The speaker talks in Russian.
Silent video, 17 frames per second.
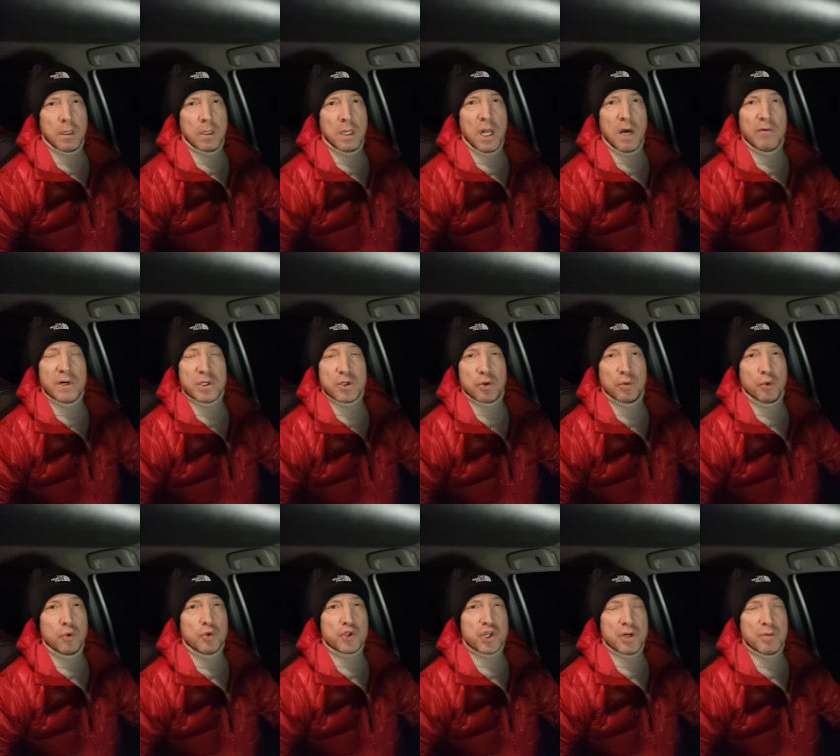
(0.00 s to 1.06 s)
Для вас он
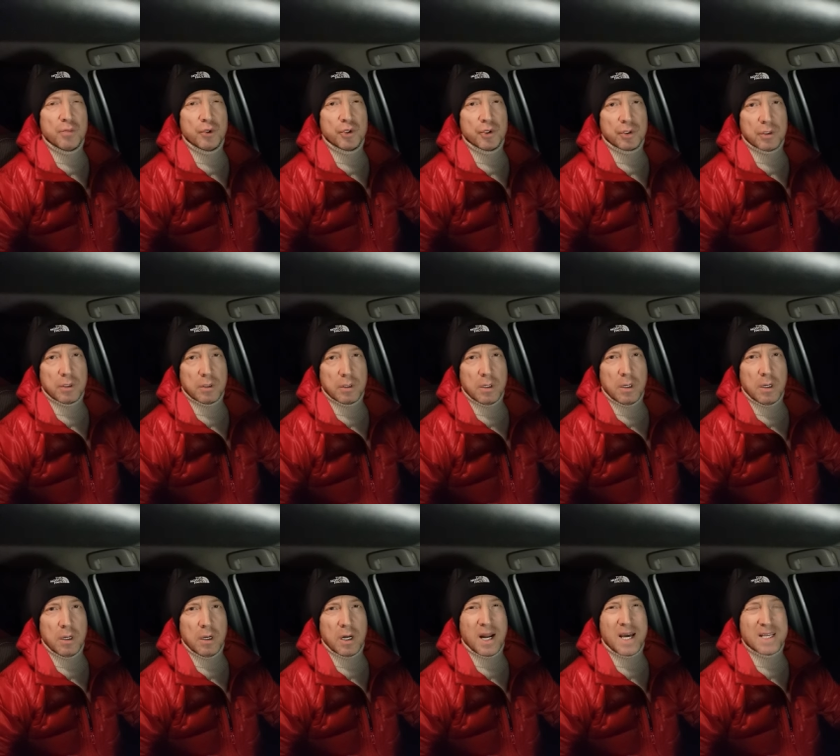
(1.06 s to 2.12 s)
уже будет
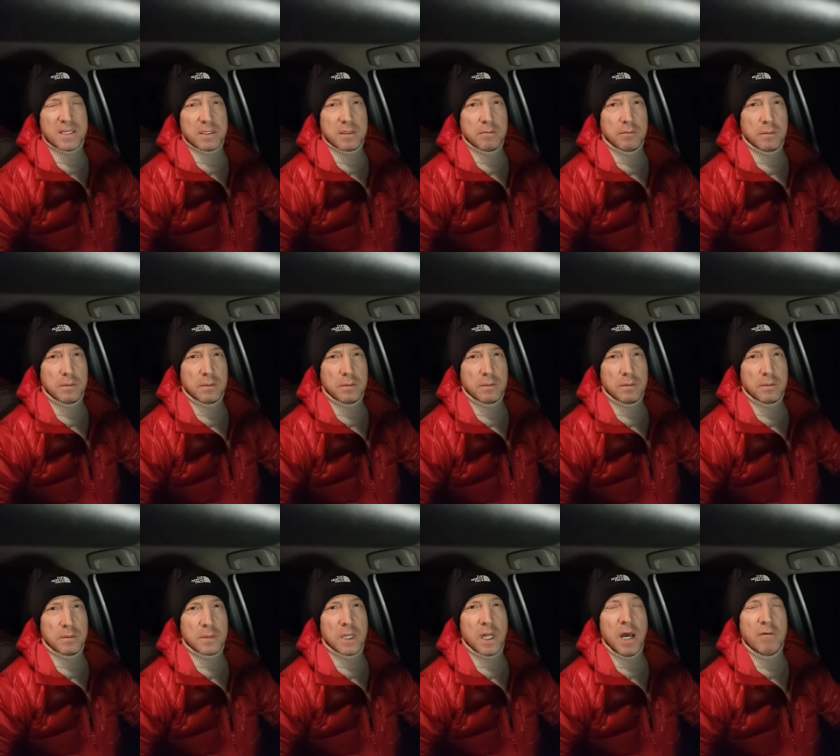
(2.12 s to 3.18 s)
разным.
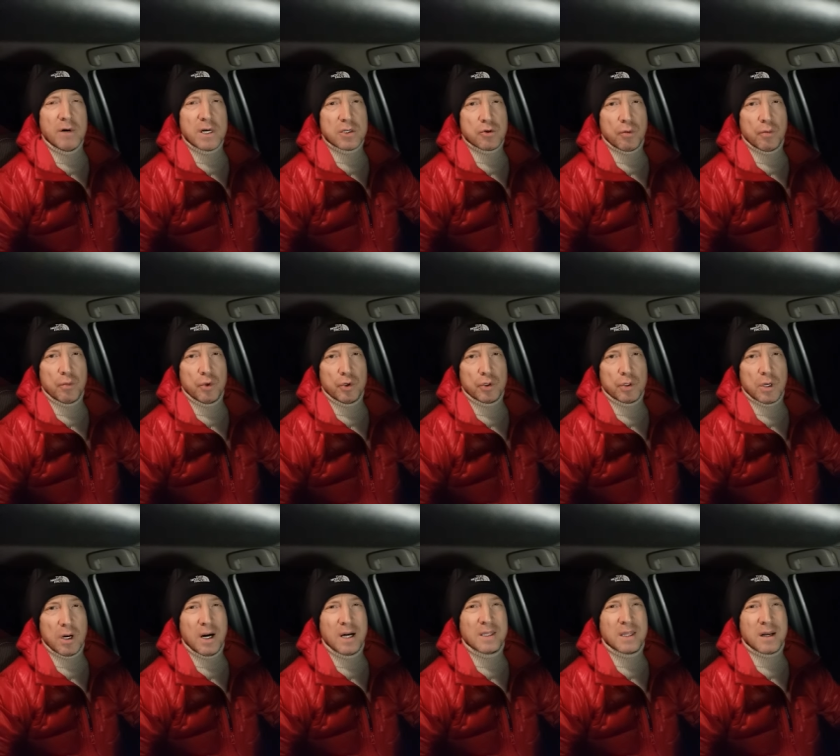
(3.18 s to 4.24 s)
Для вас он будет
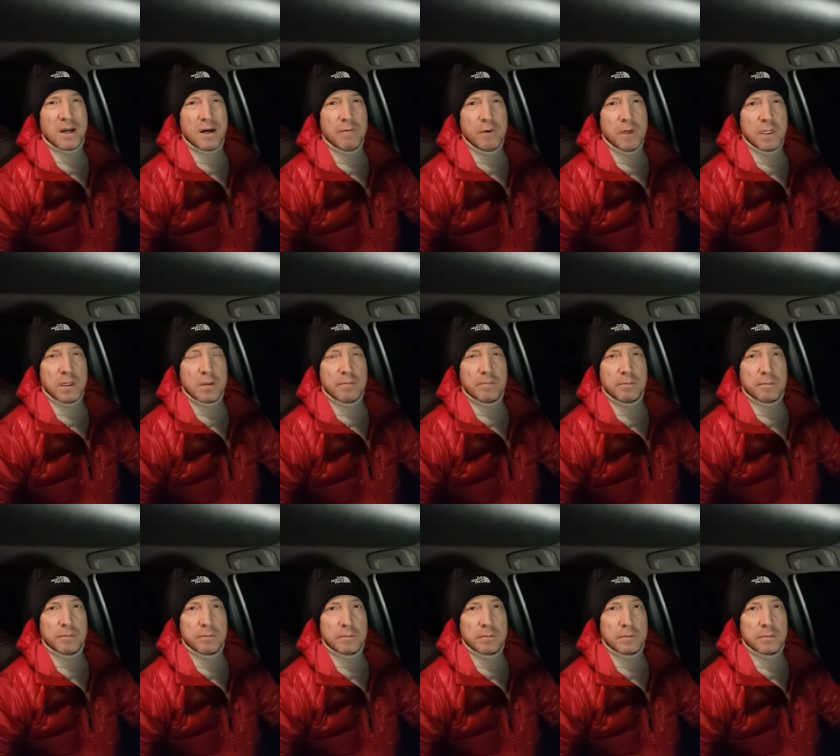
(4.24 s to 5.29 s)
отравленным,
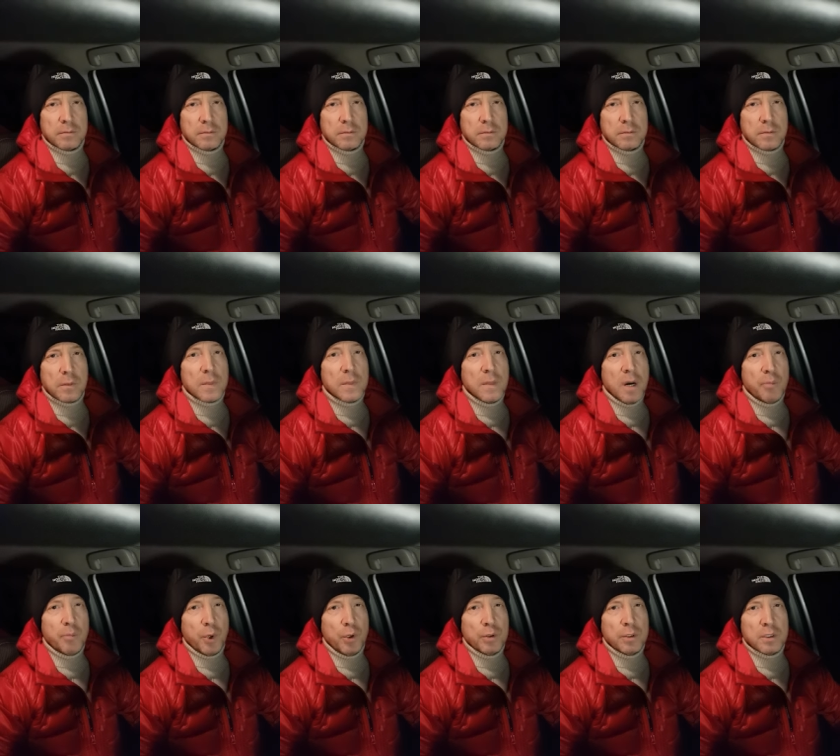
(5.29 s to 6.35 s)

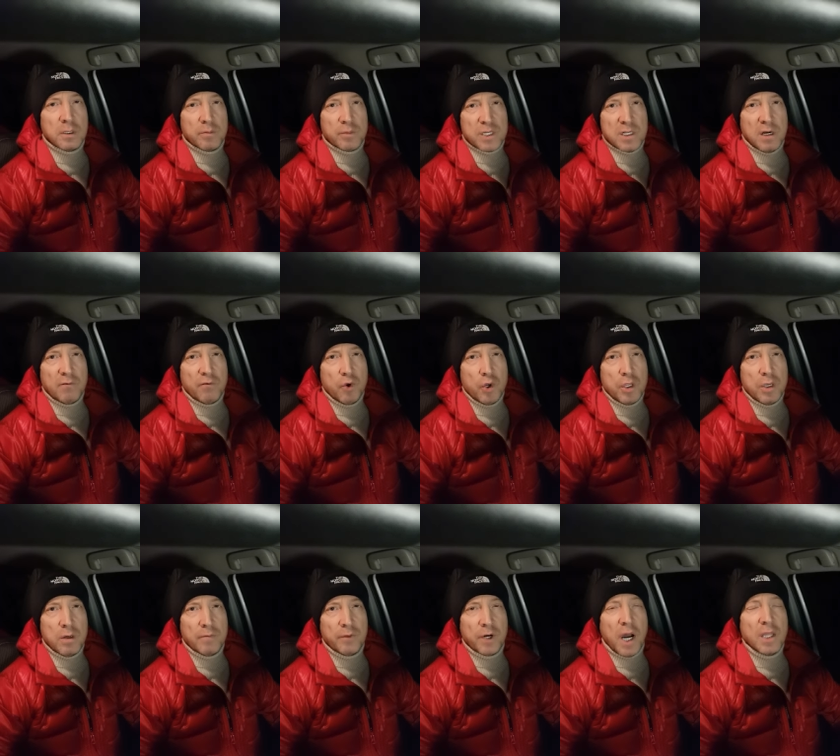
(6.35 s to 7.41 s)
наполненным
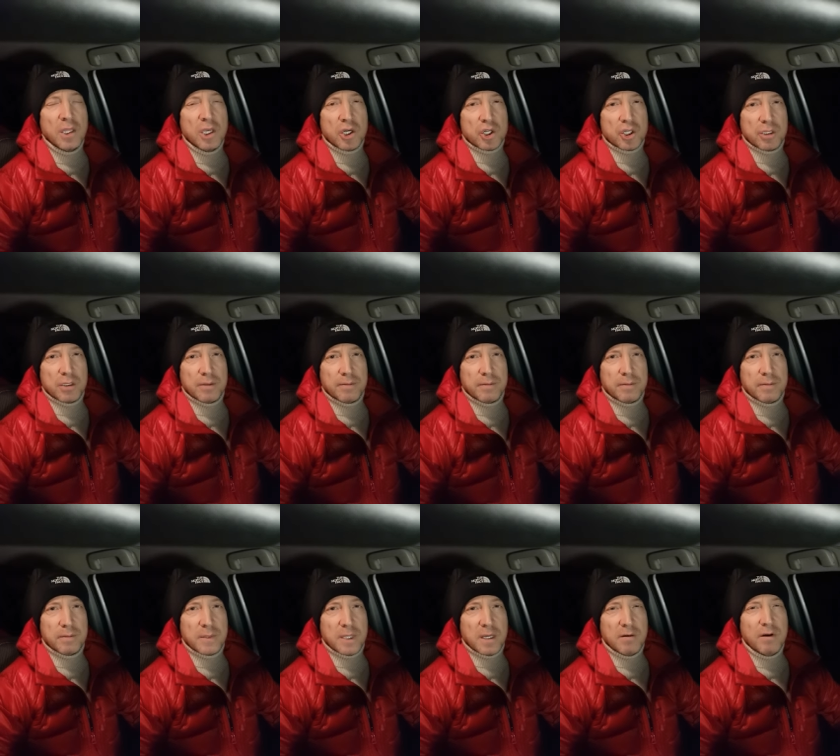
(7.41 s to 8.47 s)
зловонием. Конечно,
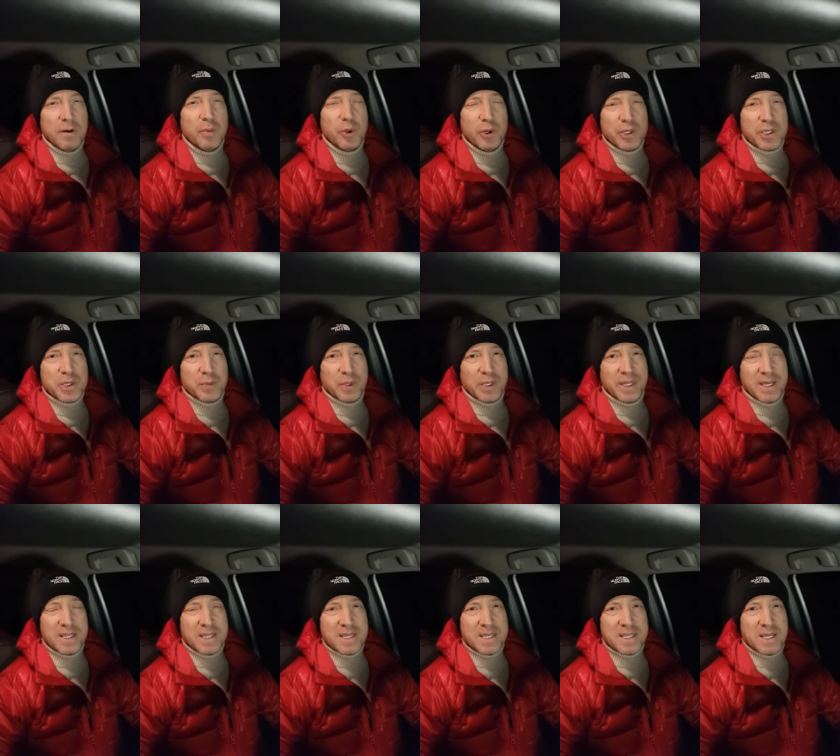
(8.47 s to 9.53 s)
вы будете
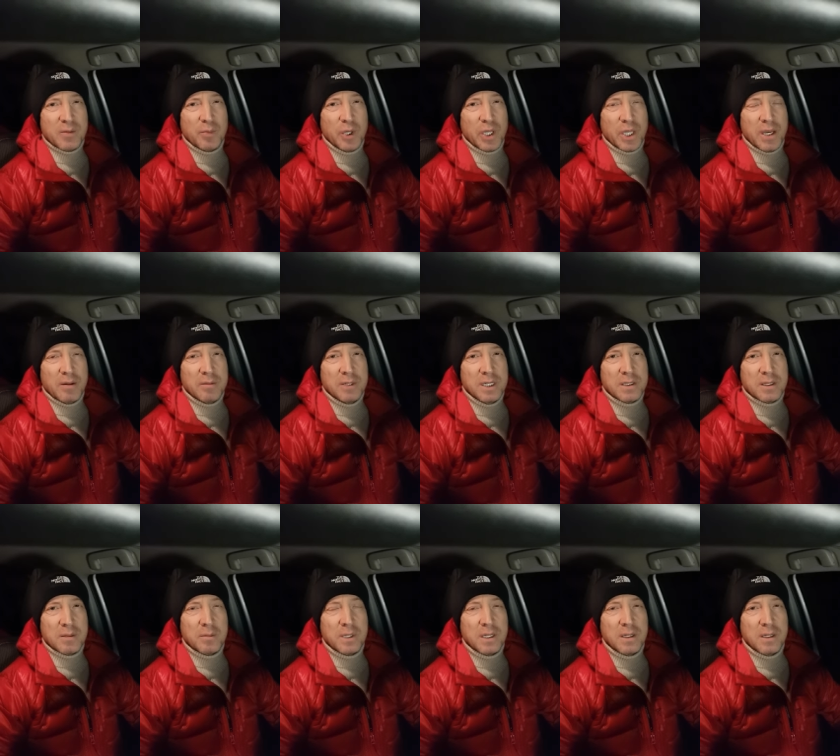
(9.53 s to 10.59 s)
пытаться забыть об
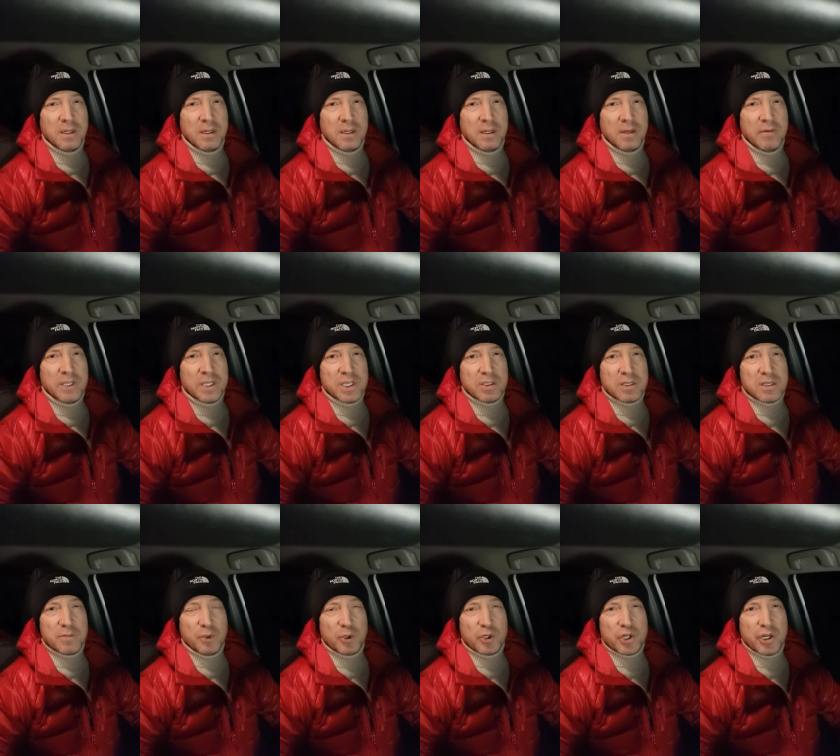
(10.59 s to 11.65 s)
этом, ведь это
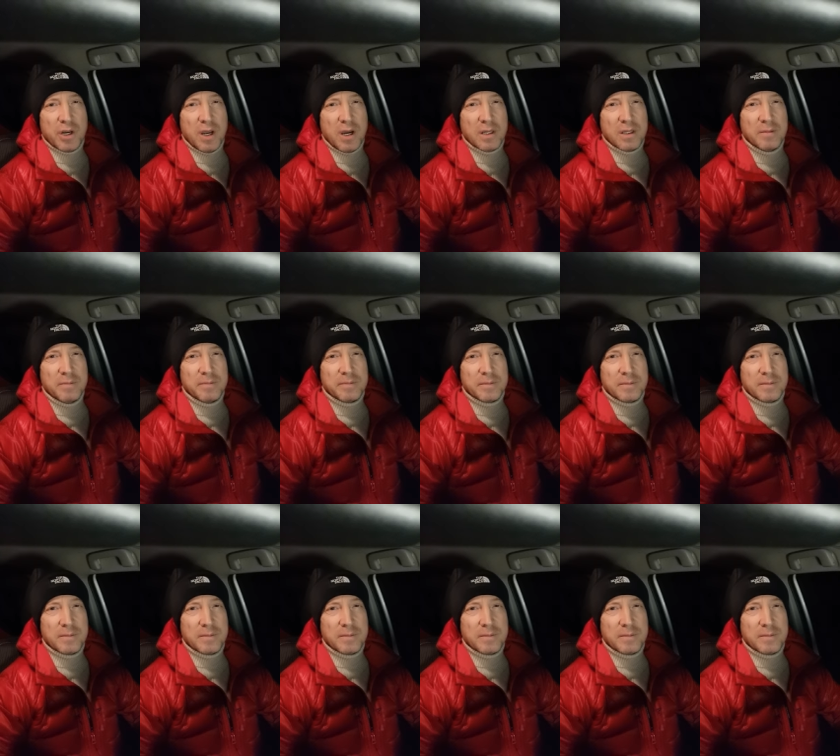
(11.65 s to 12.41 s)
сплошь и рядом.